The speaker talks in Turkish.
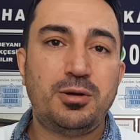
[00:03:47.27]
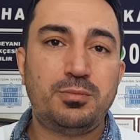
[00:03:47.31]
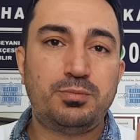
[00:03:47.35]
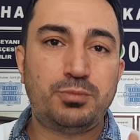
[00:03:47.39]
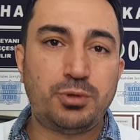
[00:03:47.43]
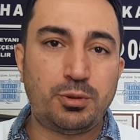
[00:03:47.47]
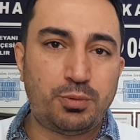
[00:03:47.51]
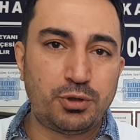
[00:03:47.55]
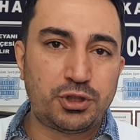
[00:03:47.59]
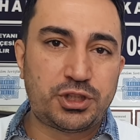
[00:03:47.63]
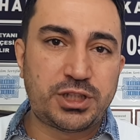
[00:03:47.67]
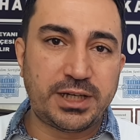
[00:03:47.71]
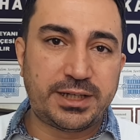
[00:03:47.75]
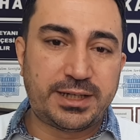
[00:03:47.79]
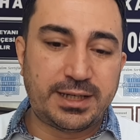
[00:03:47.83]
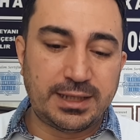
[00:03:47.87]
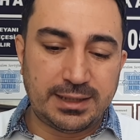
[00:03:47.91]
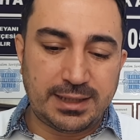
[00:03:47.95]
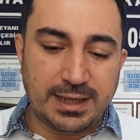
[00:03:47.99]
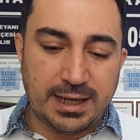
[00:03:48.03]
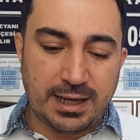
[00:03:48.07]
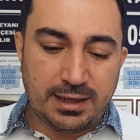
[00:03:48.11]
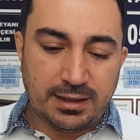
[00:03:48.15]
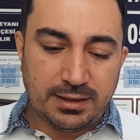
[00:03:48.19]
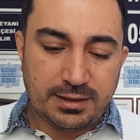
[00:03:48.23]
Bu bu
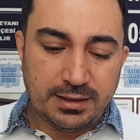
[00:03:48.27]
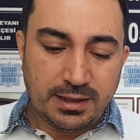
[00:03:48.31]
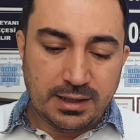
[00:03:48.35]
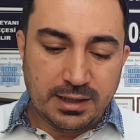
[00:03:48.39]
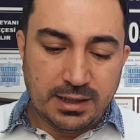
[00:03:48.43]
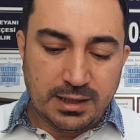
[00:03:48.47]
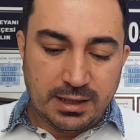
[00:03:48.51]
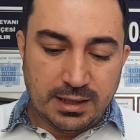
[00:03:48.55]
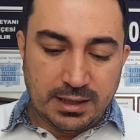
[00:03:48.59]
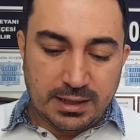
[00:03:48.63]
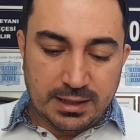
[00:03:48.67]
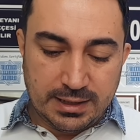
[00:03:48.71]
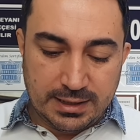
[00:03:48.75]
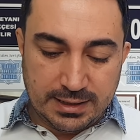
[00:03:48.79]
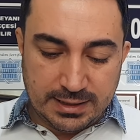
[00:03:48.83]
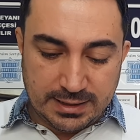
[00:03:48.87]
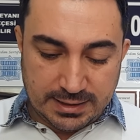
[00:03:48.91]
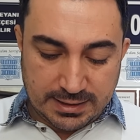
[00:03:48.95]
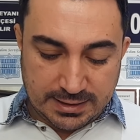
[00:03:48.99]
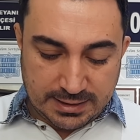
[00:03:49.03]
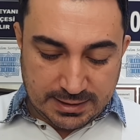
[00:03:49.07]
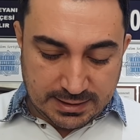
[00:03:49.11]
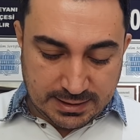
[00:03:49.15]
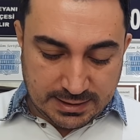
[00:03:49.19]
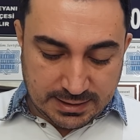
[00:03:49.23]
şekilde. Ee,
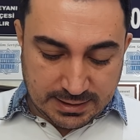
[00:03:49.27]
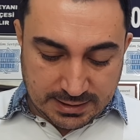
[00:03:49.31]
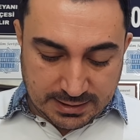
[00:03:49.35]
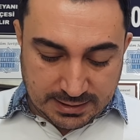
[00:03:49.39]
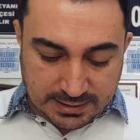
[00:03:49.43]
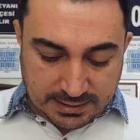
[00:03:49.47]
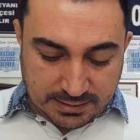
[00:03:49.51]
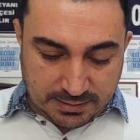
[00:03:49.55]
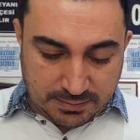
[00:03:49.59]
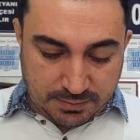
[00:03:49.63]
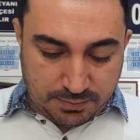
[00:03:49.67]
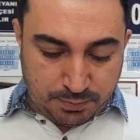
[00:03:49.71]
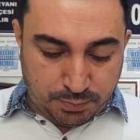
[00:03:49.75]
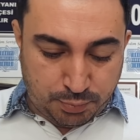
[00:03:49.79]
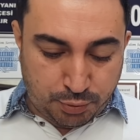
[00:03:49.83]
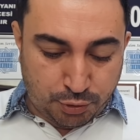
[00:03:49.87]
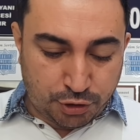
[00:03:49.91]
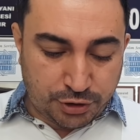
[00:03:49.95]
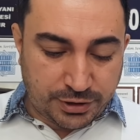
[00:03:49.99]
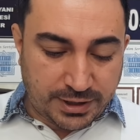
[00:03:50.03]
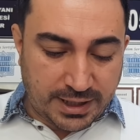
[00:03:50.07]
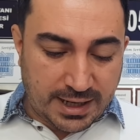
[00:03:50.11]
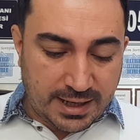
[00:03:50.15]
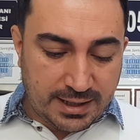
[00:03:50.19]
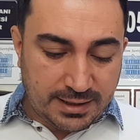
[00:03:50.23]

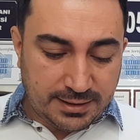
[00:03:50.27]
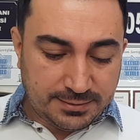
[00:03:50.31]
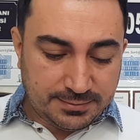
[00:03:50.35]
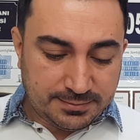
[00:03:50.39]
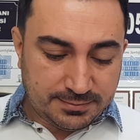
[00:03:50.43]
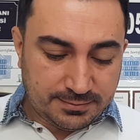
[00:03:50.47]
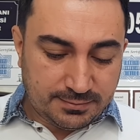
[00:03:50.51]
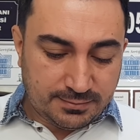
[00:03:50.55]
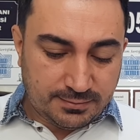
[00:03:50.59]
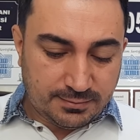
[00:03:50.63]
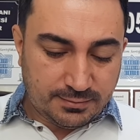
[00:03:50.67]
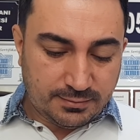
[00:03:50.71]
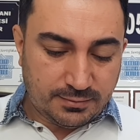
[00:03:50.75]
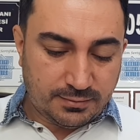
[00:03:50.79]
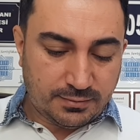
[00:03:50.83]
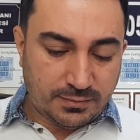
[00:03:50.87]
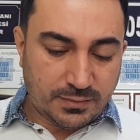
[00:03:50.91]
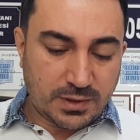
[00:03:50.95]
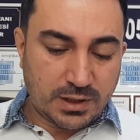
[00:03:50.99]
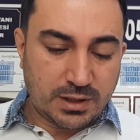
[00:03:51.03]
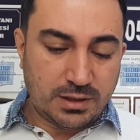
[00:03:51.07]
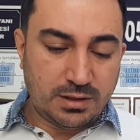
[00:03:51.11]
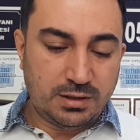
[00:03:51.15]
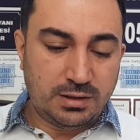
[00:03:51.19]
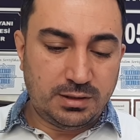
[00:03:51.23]
burada
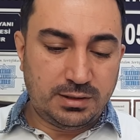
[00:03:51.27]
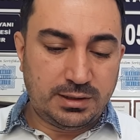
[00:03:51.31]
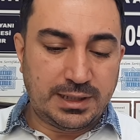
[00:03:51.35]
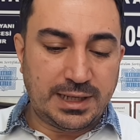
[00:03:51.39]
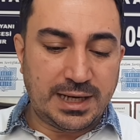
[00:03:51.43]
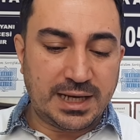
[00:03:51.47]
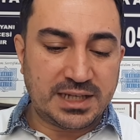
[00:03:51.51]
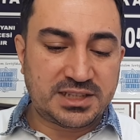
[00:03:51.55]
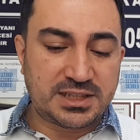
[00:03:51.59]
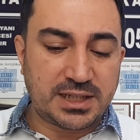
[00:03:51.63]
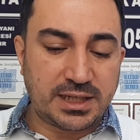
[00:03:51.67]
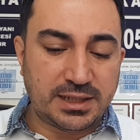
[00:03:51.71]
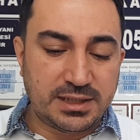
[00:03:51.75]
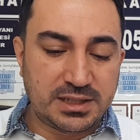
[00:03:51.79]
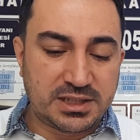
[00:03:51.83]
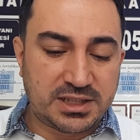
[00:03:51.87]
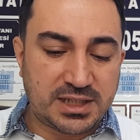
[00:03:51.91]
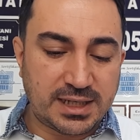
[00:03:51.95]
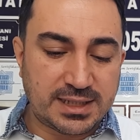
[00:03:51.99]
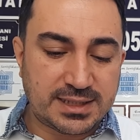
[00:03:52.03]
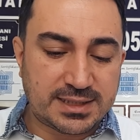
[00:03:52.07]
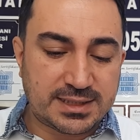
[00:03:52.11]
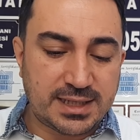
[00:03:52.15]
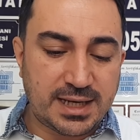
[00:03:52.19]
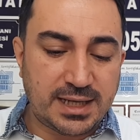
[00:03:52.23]
Dilekçenin
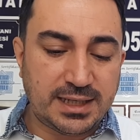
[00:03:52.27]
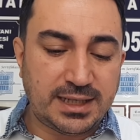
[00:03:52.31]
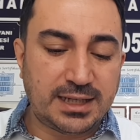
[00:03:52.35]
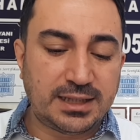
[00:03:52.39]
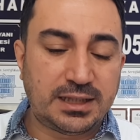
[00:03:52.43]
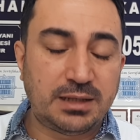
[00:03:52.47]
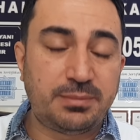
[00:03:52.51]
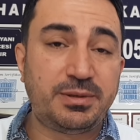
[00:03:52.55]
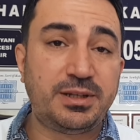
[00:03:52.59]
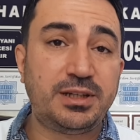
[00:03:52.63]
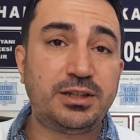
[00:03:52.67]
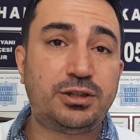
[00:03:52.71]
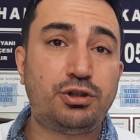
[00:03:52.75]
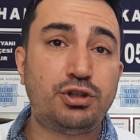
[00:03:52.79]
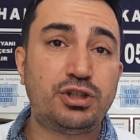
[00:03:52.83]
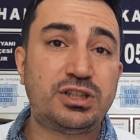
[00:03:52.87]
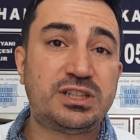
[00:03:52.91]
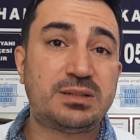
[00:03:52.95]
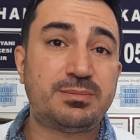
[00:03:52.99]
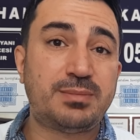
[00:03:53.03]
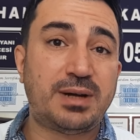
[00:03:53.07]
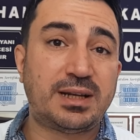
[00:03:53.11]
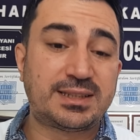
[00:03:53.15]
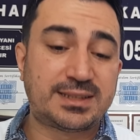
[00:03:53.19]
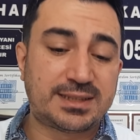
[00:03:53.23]
içerisine
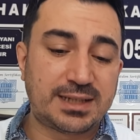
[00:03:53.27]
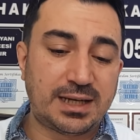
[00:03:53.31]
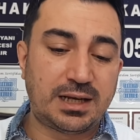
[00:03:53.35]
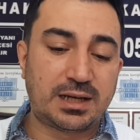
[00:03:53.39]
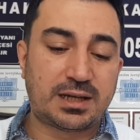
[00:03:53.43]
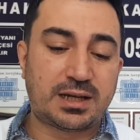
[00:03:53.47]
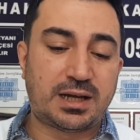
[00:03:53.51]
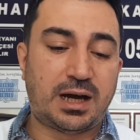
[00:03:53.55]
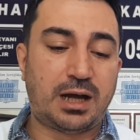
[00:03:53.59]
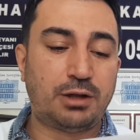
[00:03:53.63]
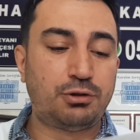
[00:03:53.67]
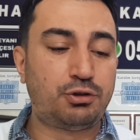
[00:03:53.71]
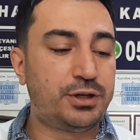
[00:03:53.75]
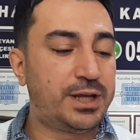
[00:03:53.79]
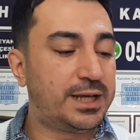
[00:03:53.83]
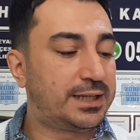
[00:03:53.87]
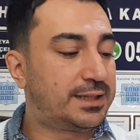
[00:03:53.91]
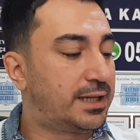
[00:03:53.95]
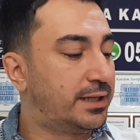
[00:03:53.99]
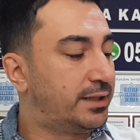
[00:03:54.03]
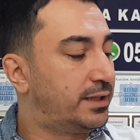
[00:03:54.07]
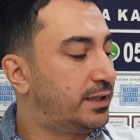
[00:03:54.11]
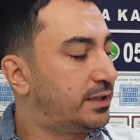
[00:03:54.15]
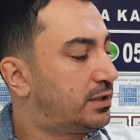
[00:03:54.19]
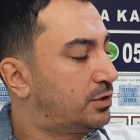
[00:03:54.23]
7226 sayılı kanunu
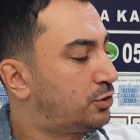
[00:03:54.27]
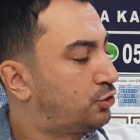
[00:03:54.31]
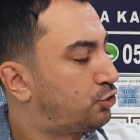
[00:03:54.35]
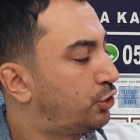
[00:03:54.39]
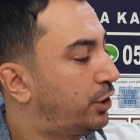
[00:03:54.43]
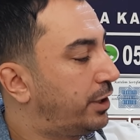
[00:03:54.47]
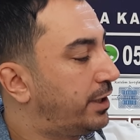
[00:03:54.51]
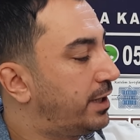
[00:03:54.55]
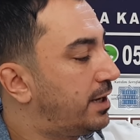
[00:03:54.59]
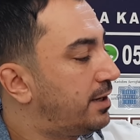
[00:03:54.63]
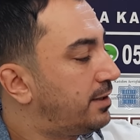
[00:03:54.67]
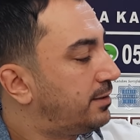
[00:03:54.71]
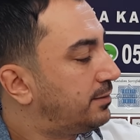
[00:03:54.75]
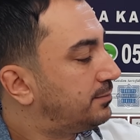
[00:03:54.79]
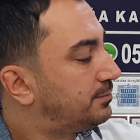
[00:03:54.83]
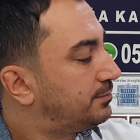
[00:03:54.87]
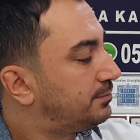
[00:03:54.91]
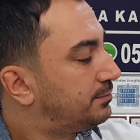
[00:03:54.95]
ekledik şuraya.